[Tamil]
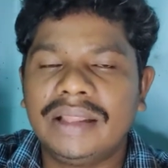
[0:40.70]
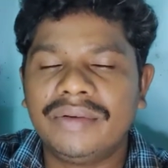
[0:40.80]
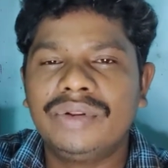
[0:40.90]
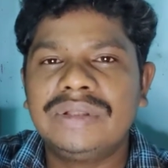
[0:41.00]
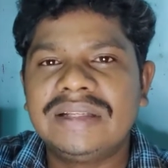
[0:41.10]

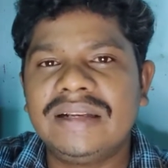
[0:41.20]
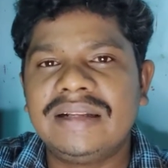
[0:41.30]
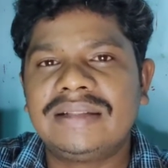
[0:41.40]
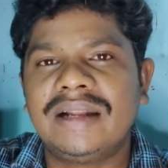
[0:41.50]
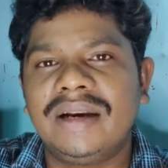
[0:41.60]
இதை வந்து
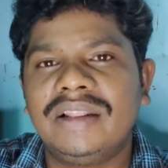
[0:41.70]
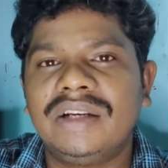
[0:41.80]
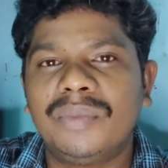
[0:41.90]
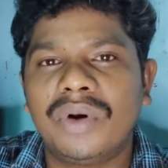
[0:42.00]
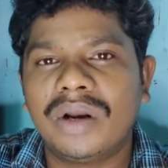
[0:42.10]
சீரியஸாக
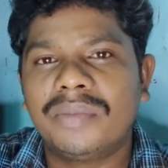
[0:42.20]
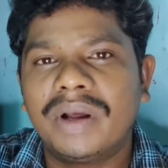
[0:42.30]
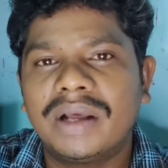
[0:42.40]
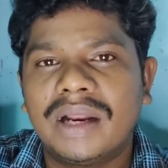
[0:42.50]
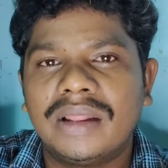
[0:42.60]
எடுத்துகிட்டு போகலான்னு
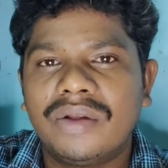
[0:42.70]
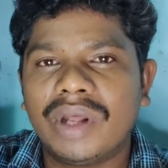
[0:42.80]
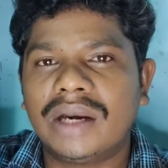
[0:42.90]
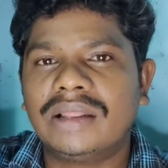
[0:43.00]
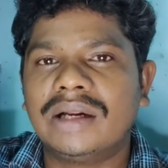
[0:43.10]
பார்க்குறேன்
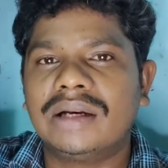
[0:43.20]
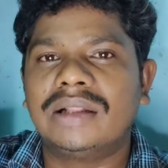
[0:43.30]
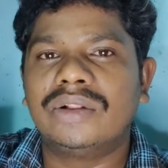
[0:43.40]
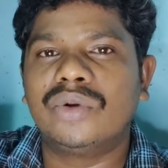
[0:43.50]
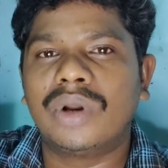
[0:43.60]
அதாவது அடுத்த
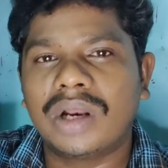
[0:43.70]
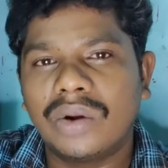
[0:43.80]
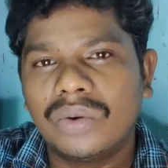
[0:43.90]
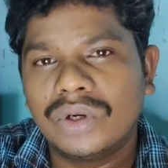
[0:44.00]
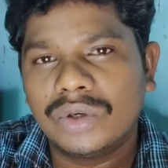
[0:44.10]
அடுத்த
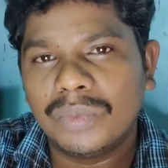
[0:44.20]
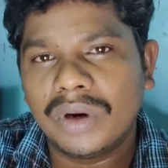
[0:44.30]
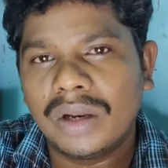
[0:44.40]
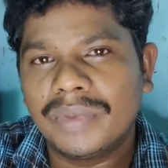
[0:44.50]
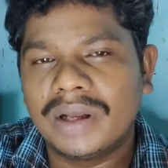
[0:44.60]
தொடராக கொண்டுகிட்டு
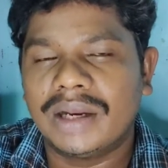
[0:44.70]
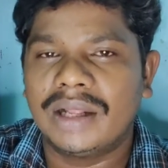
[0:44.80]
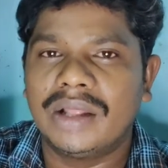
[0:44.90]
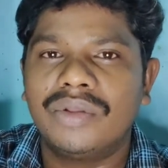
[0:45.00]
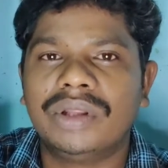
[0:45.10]
போகலான்னு
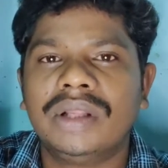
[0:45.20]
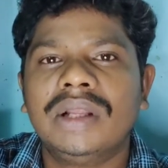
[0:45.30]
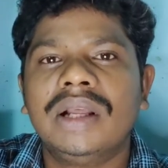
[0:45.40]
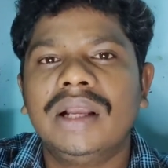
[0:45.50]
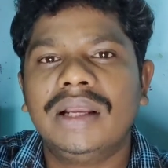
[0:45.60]
பார்க்குறேன் அதாவது
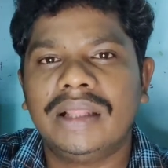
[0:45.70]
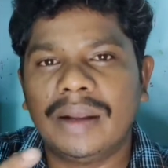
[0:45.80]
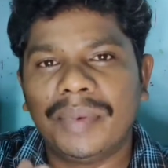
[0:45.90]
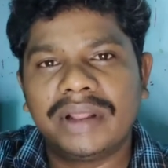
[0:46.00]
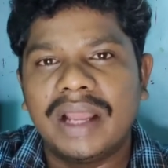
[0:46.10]
இதை
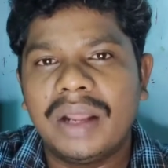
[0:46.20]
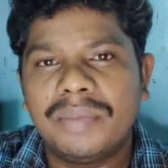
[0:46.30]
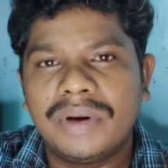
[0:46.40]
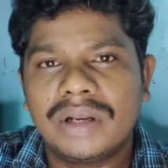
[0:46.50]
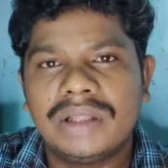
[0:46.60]
எப்படி
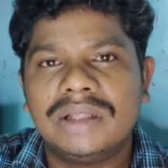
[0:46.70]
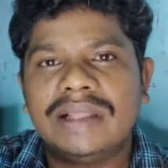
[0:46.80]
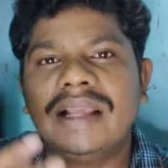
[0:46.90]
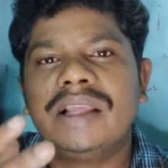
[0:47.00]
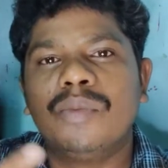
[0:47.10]
தயார் பண்ணுறது
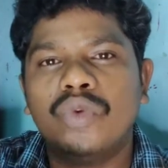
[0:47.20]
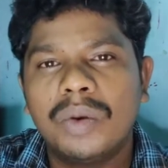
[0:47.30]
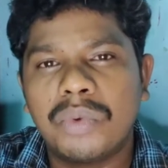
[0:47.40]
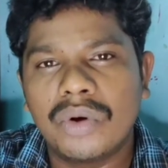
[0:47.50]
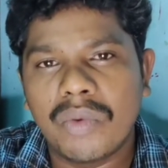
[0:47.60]
எங்கே
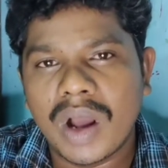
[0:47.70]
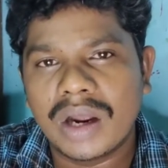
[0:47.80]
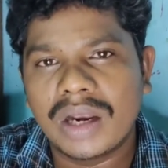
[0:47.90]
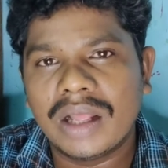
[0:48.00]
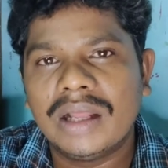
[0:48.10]
மூலப்பொருள்
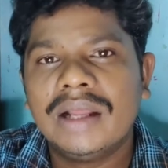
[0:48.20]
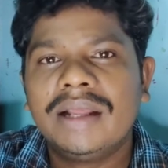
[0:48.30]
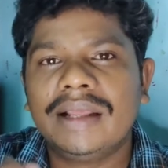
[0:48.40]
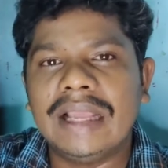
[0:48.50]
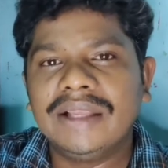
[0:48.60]
வாங்கலாம்
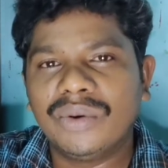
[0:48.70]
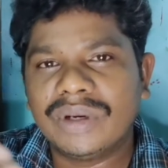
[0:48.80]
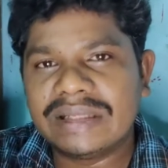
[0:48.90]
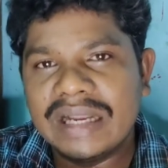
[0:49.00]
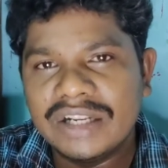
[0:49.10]
எங்கே
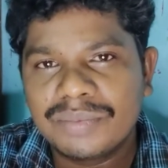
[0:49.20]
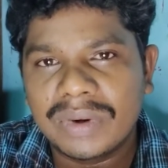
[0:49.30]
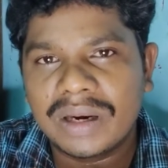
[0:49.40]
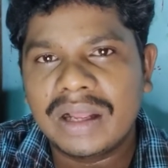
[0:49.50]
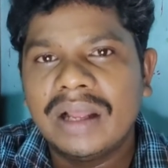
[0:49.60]
கொண்டு சேல்ஸ்
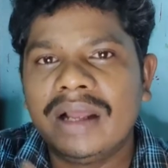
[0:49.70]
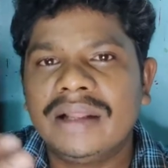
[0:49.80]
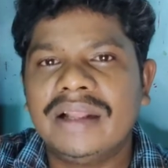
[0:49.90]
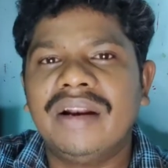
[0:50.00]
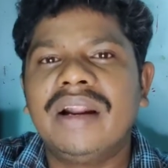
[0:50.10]
பண்ணலாம்
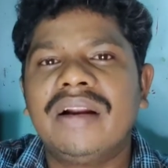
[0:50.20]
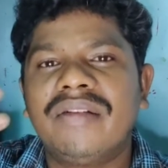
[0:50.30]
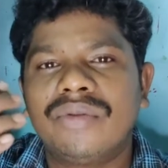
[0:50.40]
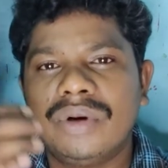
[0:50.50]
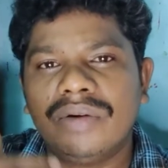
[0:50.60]

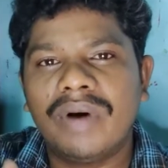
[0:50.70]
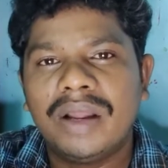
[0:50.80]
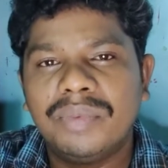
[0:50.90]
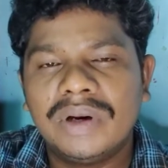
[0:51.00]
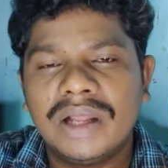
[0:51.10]
என்னென்ன தொழில்
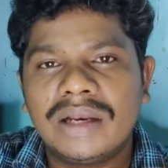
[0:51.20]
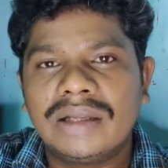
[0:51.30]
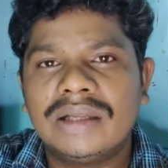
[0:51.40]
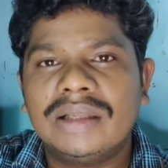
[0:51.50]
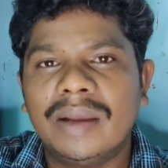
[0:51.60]
வாய்ப்புகள்லாம்
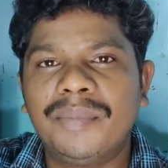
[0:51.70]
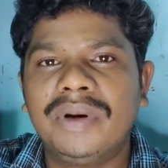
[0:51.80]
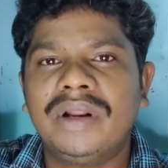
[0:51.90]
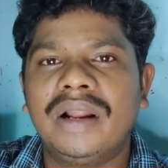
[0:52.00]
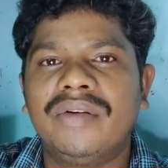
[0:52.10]
இருக்குது
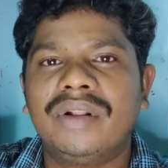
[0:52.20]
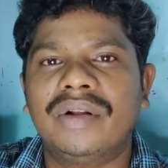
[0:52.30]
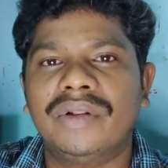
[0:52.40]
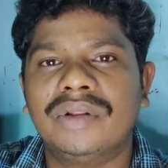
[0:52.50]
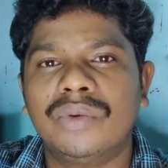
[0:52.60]
எப்படியெல்லாம்
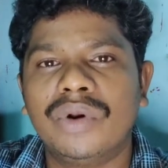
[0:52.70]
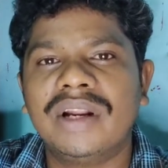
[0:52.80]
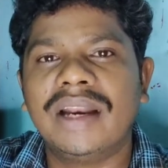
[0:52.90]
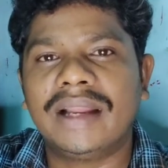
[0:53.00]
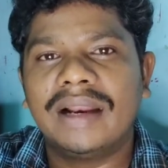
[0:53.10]
இதை வந்து
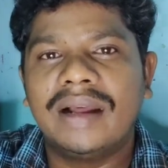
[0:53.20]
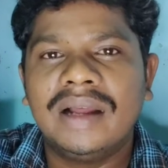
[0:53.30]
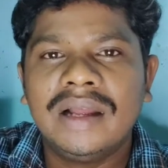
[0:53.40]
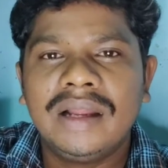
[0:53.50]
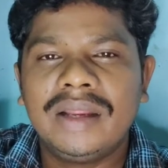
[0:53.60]

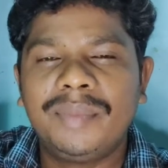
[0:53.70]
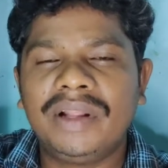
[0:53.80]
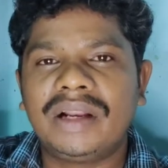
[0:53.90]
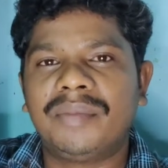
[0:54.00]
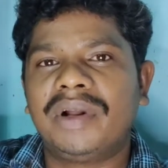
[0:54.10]
ஒருங்கிணைக்கலாம்
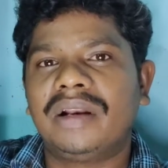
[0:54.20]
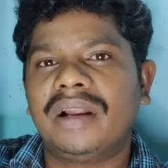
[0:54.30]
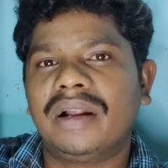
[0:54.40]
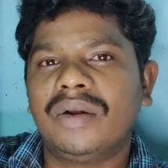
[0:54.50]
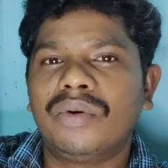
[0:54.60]
இப்படிங்கிற
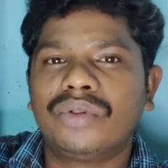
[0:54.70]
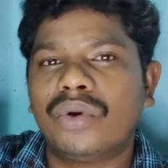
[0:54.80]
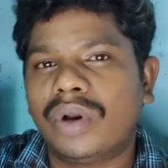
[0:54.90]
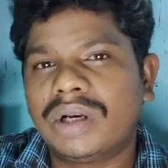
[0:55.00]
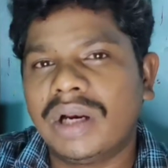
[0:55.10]
மாதிரியான ஒரு
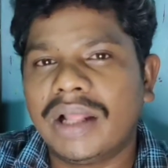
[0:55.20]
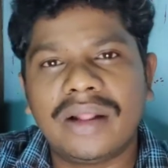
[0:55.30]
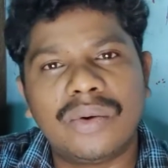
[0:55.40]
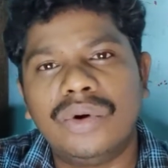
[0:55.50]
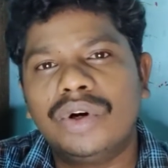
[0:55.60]

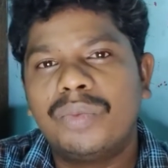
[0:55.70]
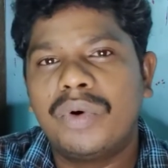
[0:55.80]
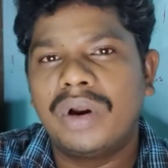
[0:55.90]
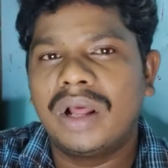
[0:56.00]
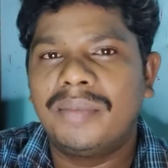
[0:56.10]
தொடர்களாக இதை கொண்டுட்டு
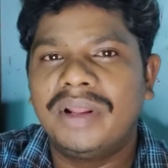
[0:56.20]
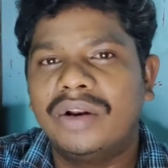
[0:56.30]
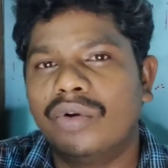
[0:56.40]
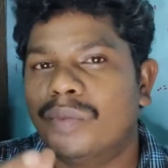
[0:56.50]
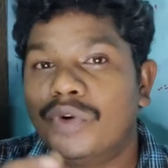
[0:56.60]
போகலாம்
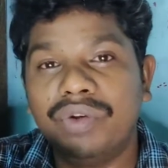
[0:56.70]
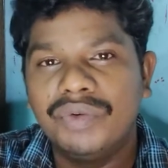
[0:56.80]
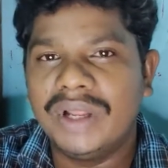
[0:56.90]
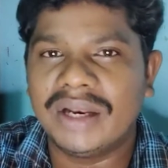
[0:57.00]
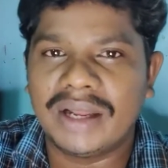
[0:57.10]
அப்படிங்கிற ஒரு
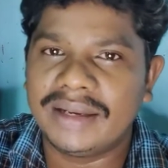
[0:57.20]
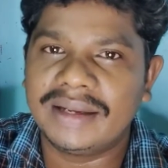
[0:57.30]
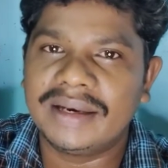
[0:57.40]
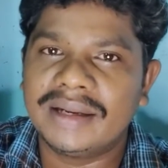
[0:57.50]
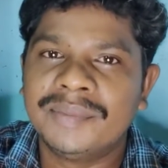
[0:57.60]
முடிவுலேயே நான்
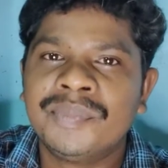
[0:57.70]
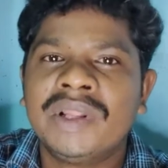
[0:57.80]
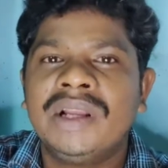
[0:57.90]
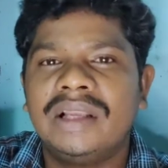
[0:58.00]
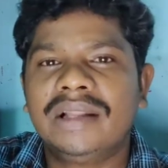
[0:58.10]
இருக்கிறேன்
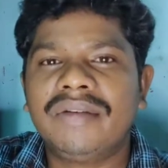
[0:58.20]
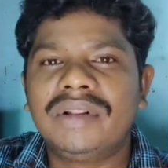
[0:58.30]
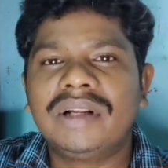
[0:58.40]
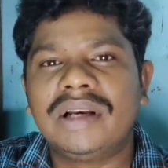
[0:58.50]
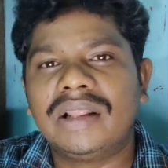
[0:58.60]
இதில்
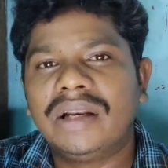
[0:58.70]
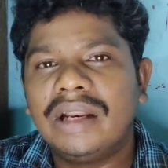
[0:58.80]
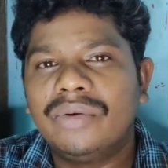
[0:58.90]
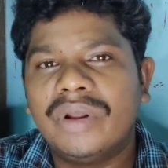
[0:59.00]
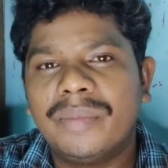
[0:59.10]
வந்து
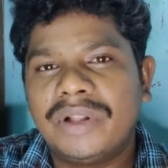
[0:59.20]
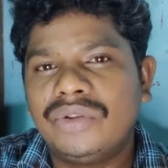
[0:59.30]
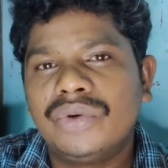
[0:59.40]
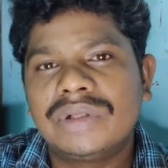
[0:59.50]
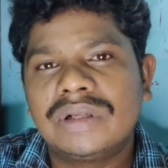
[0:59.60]
கிட்டத்தட்ட என்னுடைய
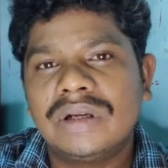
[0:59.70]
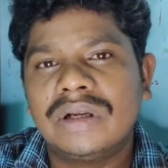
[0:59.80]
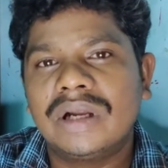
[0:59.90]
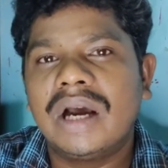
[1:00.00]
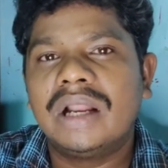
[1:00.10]
பத்து வருஷ
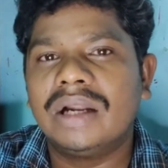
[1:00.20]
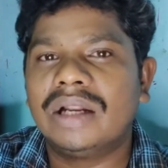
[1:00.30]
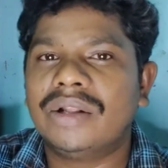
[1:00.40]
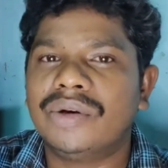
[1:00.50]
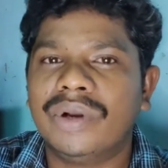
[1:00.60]

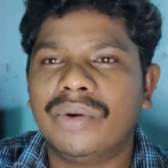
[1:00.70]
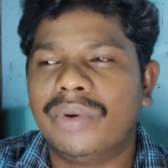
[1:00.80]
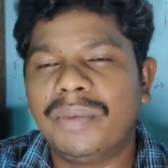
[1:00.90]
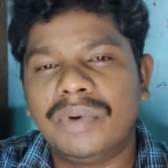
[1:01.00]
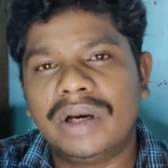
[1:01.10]
காலங்களை என்னுடைய
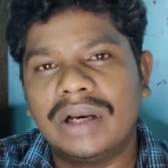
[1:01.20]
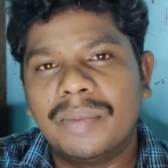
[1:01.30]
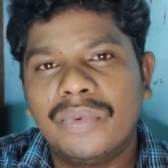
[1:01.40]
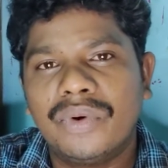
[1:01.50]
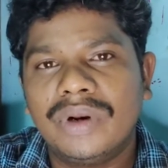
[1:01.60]
உழைப்புகளை
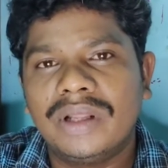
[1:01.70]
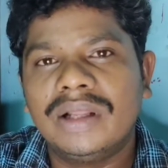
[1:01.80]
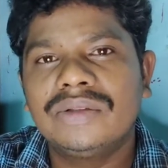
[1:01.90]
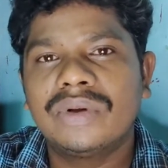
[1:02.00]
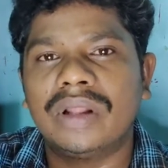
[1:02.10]
நான்
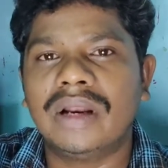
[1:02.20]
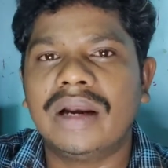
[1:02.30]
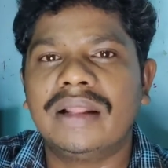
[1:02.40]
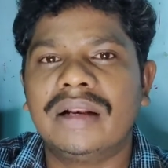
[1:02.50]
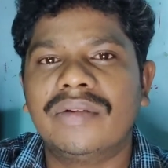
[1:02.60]
போட்டிருக்கேன் ஸோ
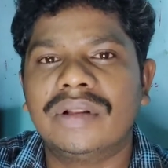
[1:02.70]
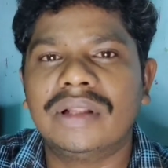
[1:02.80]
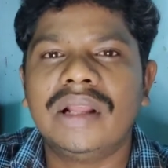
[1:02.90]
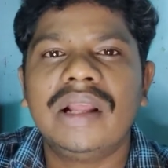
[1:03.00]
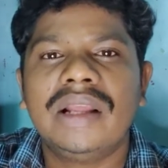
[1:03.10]
அதனால் இதில்
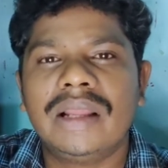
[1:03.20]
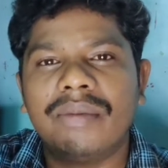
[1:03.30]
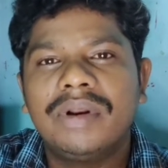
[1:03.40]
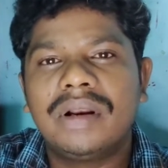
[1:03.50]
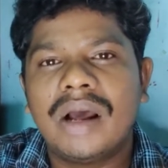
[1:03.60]
வந்து
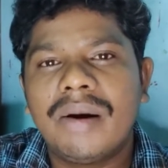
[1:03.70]
எவ்வளோ